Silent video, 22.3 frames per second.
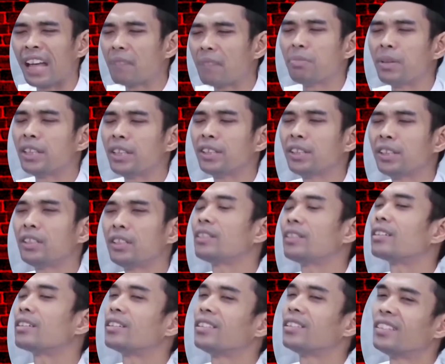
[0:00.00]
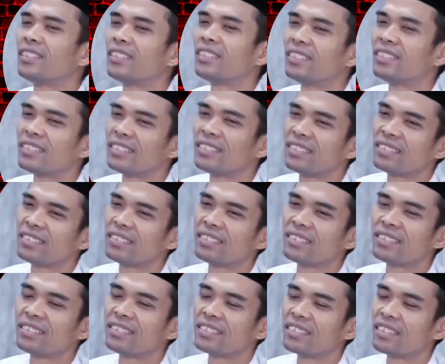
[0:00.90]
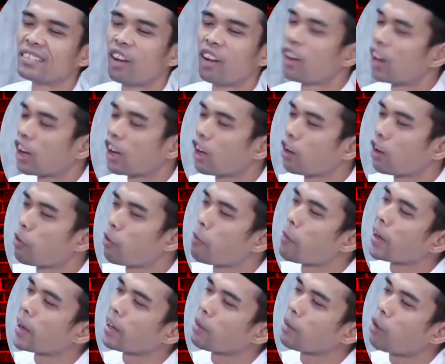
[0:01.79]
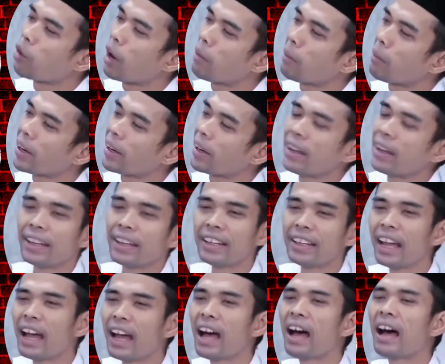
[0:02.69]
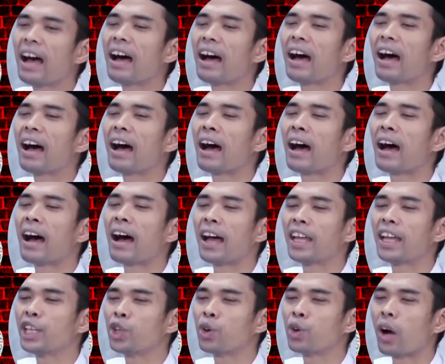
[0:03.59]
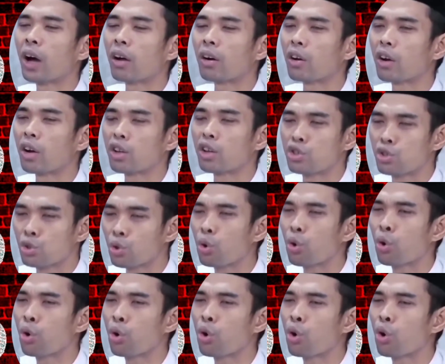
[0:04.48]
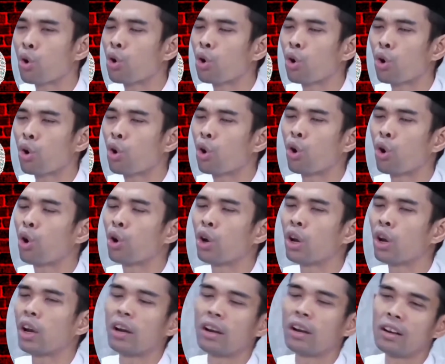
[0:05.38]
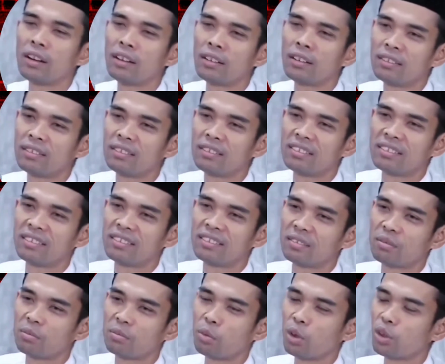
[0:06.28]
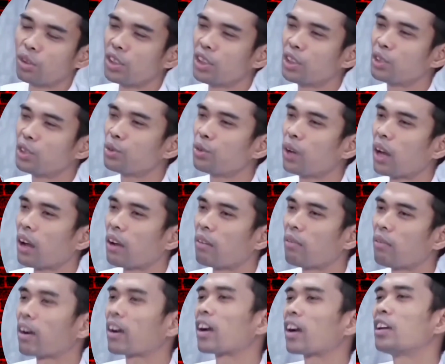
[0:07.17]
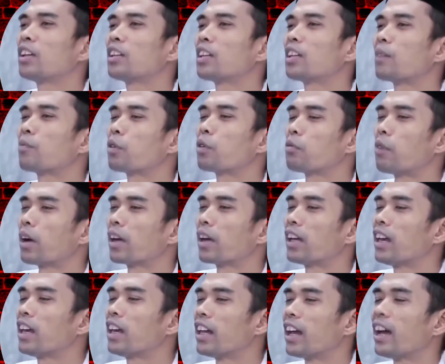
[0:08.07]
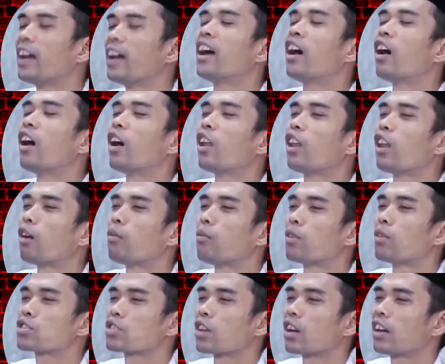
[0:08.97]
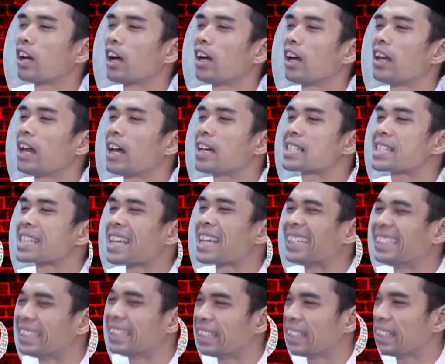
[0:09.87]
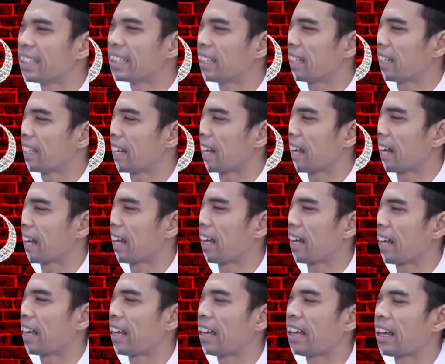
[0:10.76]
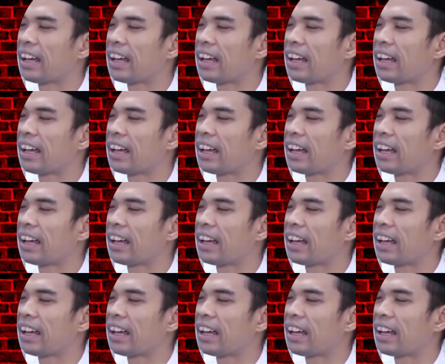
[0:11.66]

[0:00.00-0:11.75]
nabi Allah kalau mau manggil Muhammad Ya ayyuhar rasul Begitulah Maka kita pun manggil dia Allahumma salli ala sayyidina